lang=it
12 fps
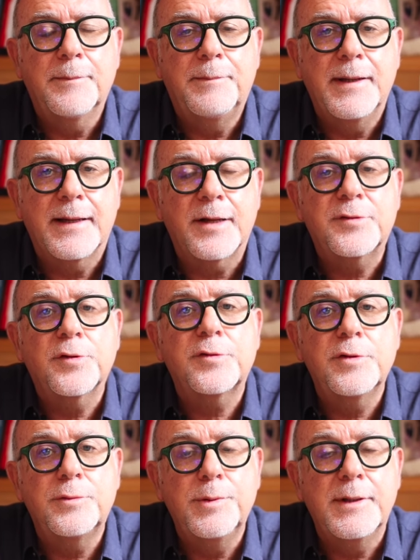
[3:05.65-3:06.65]
per
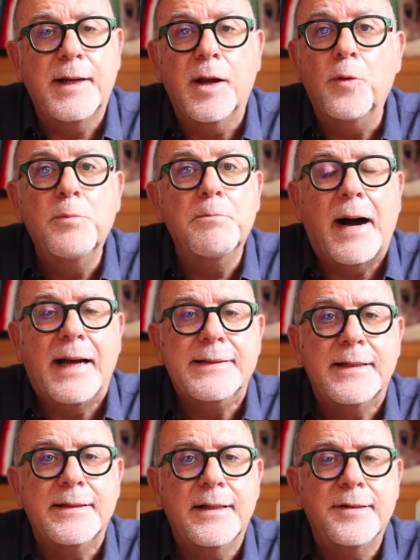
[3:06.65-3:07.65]
sostituire un
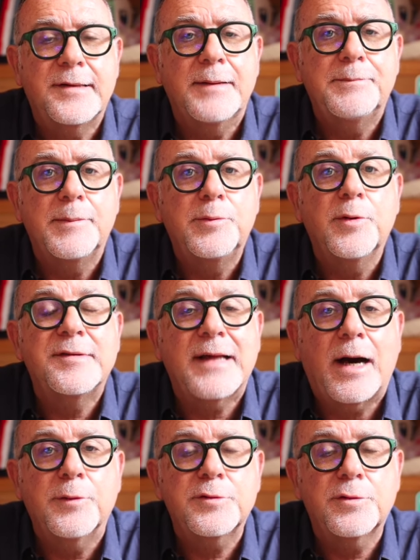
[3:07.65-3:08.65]
Biden sempre più
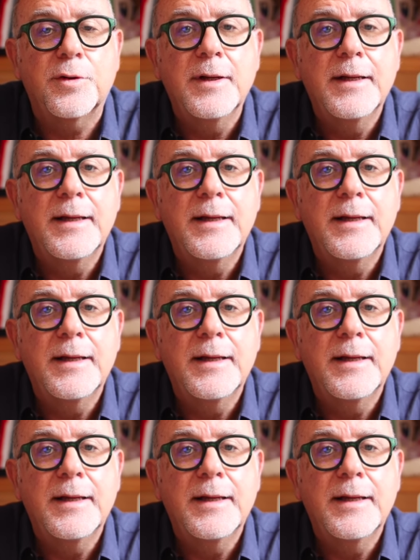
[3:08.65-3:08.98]
esausto